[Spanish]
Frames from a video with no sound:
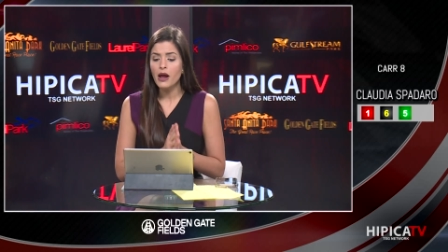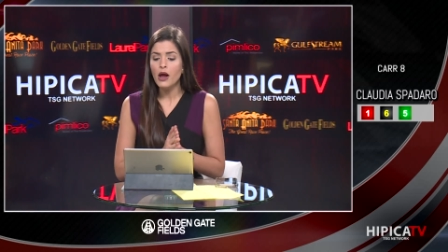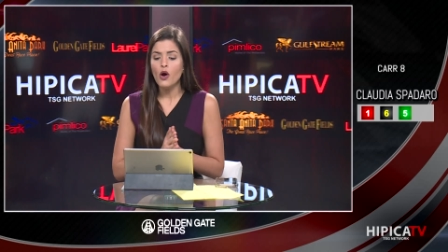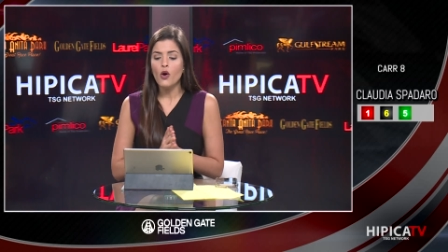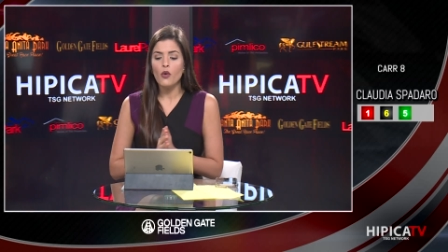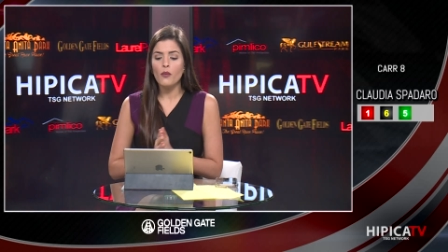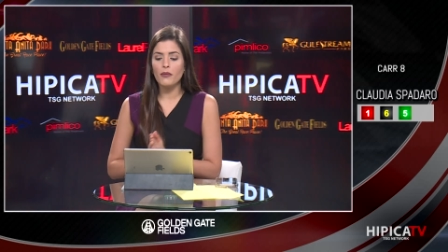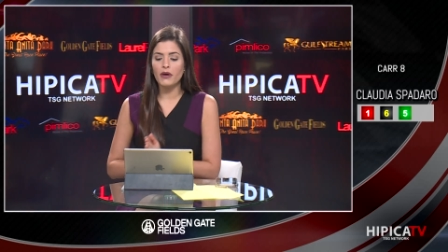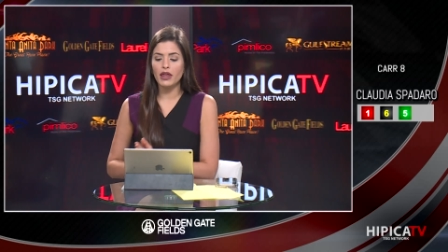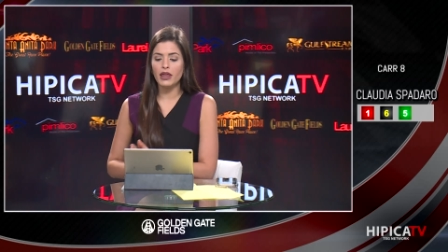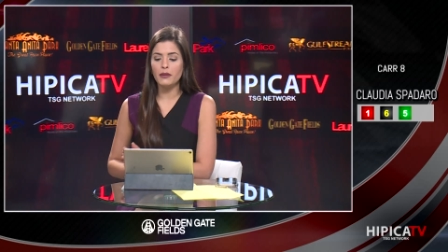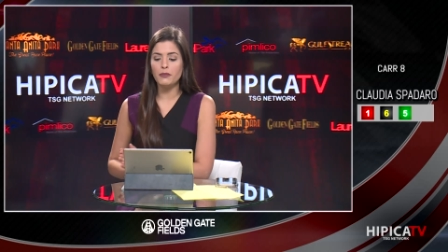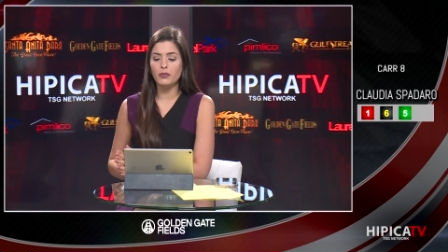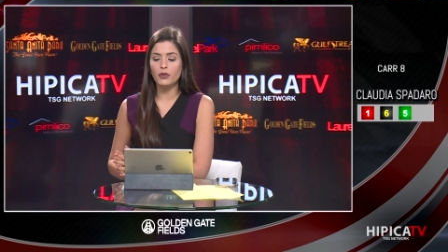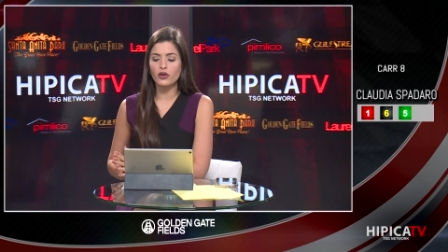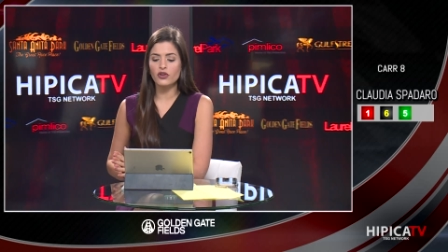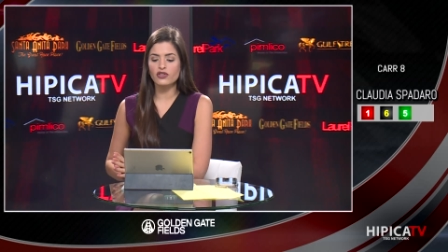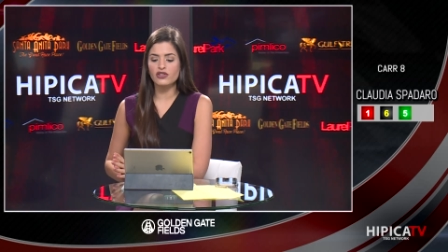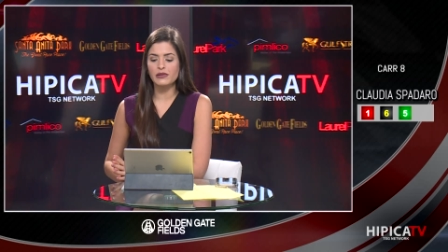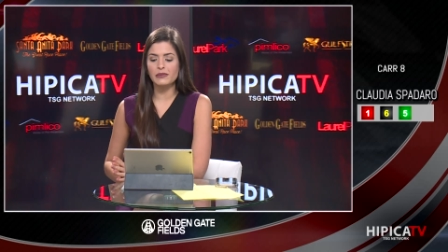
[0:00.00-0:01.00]
un main por
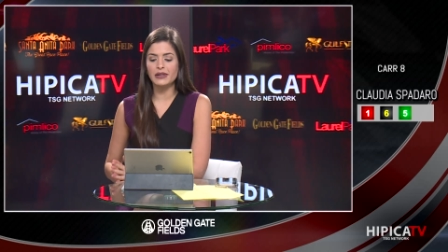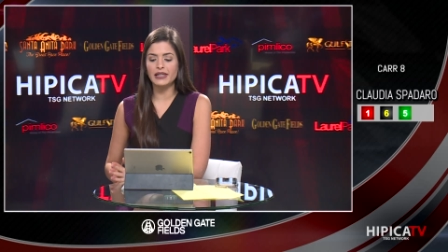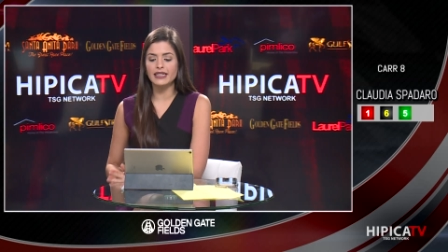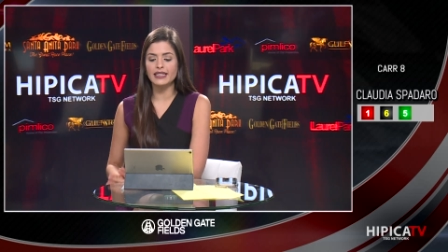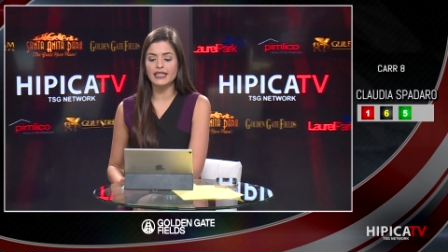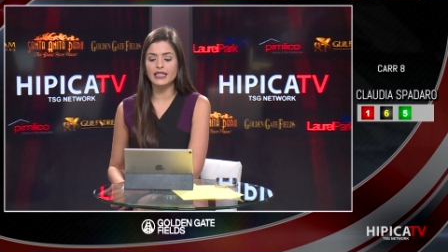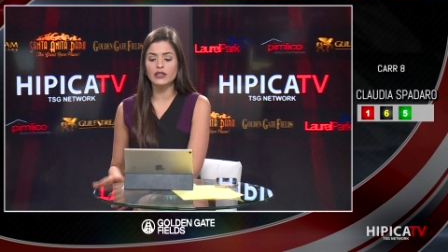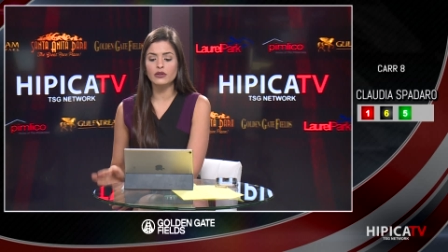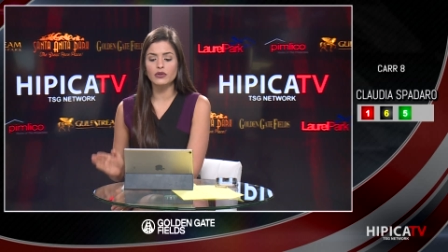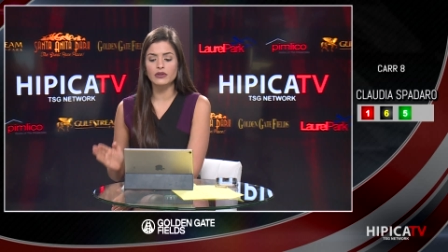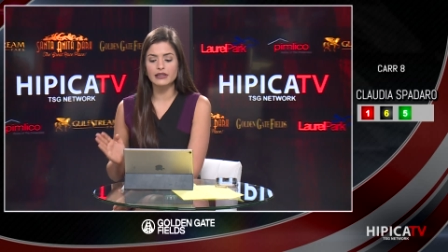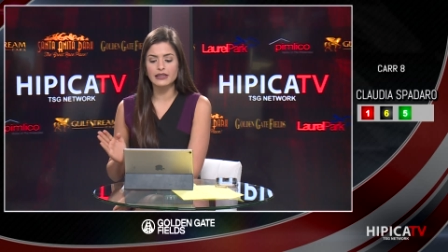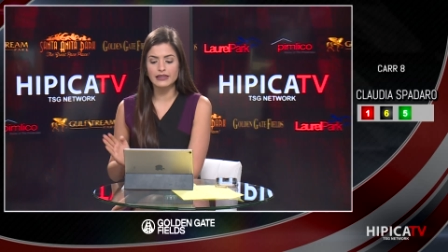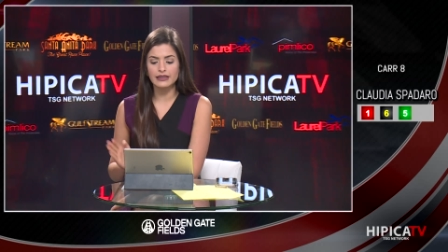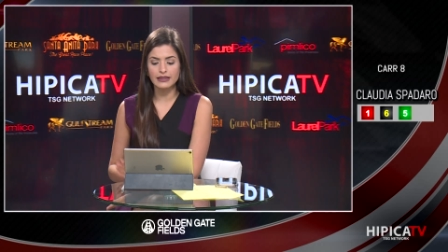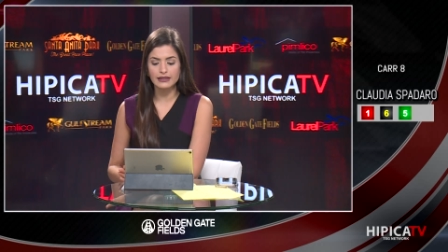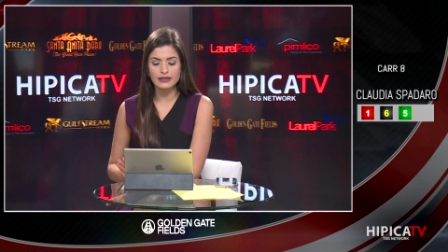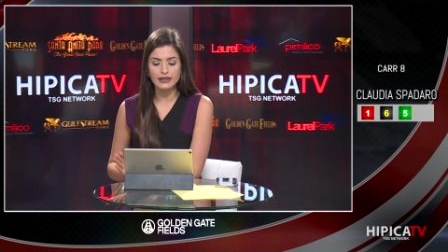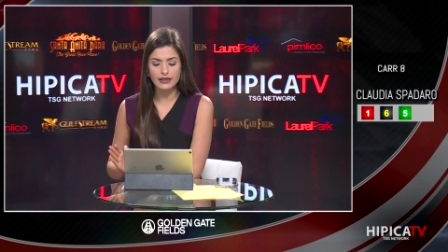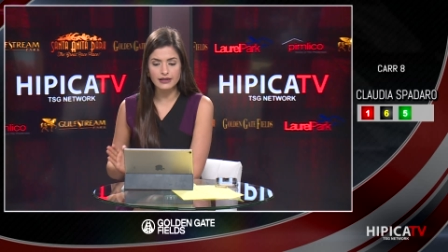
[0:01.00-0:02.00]
12.500 en
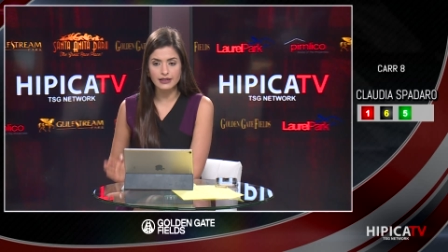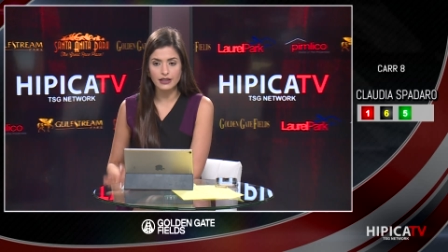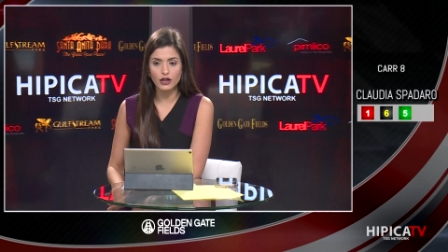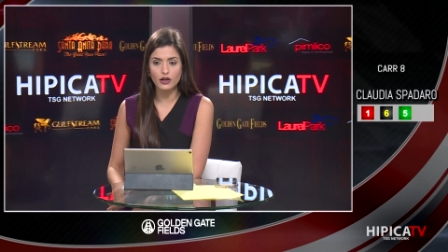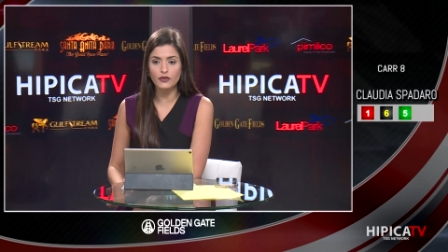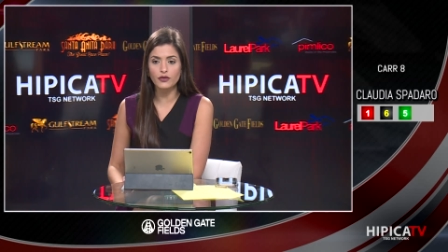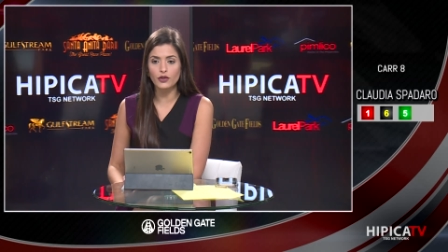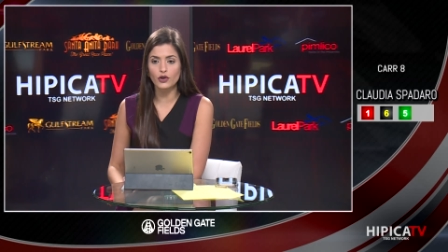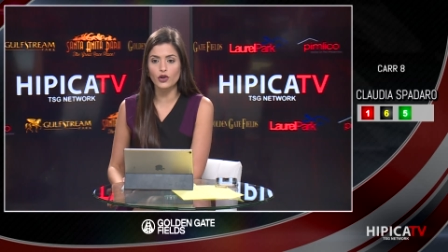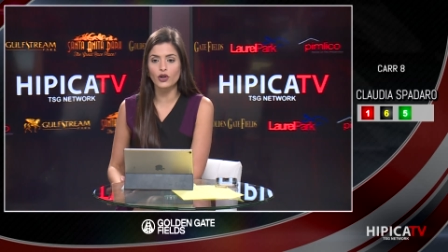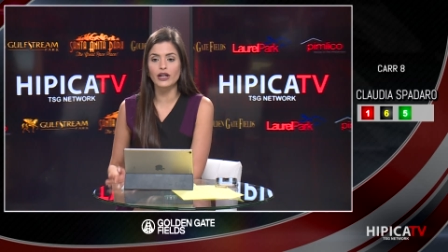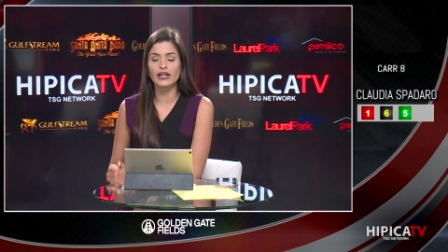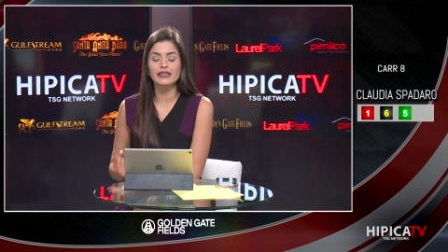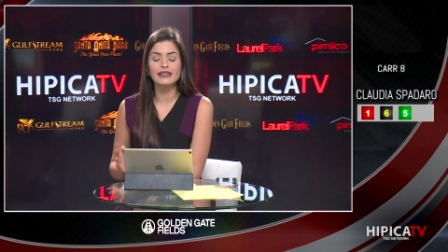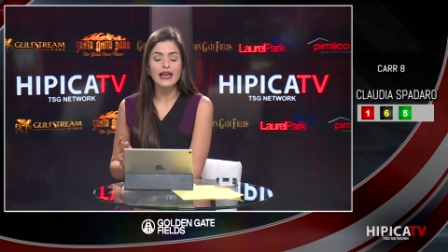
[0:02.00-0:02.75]
distancia de 5 furlones